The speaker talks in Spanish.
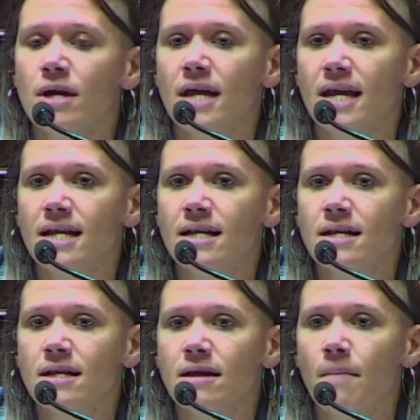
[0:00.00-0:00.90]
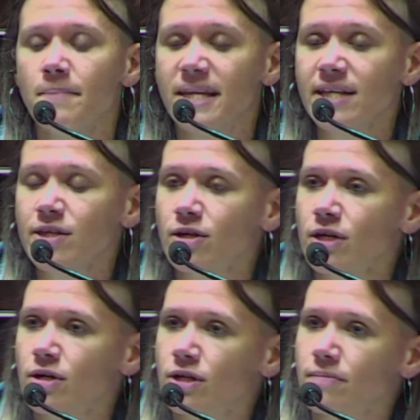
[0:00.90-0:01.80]
el ministro de
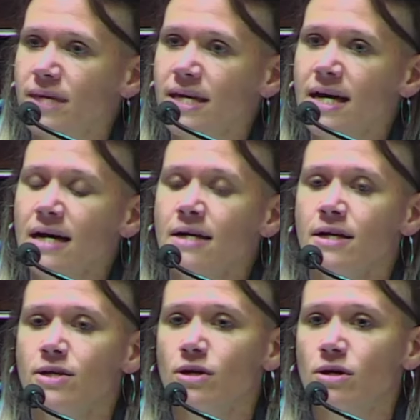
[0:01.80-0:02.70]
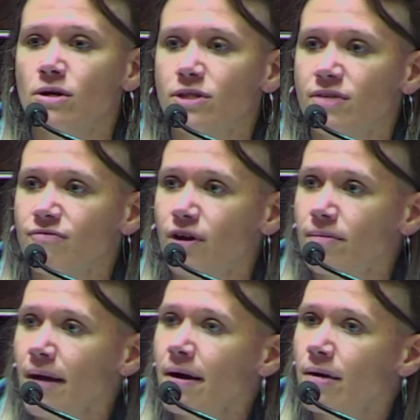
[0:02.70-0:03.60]
Economía nos
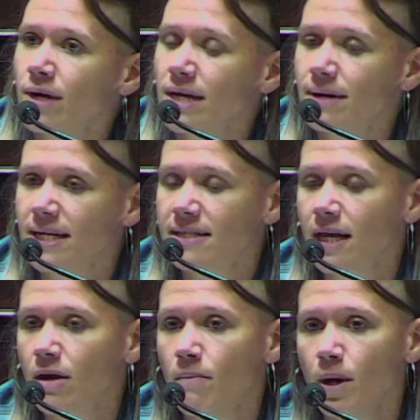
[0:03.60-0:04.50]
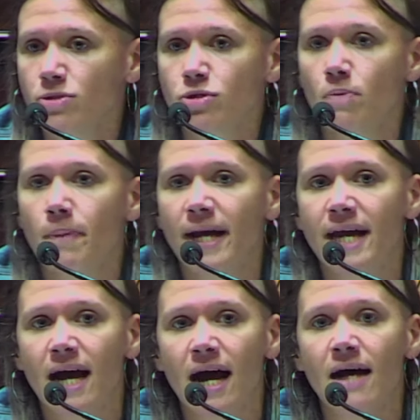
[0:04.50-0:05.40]
informaba cuáles van a ser los montos
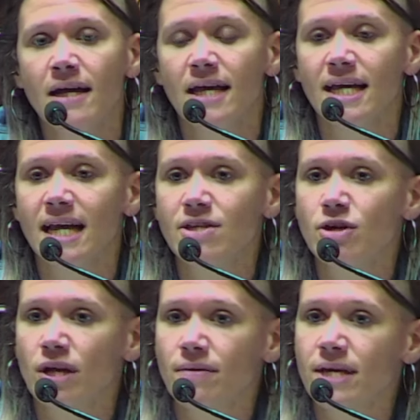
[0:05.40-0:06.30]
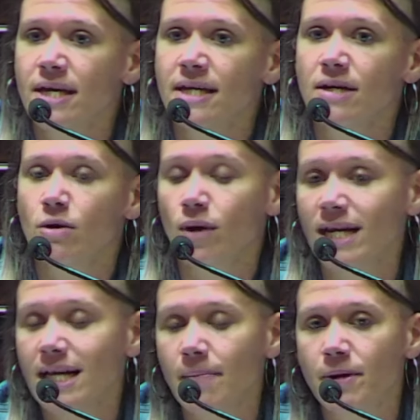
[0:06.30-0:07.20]
para el año que viene o cuál
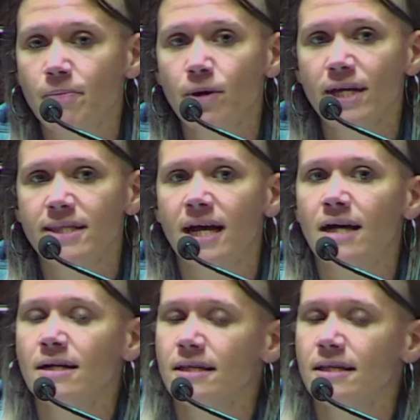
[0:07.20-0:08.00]
es la propuesta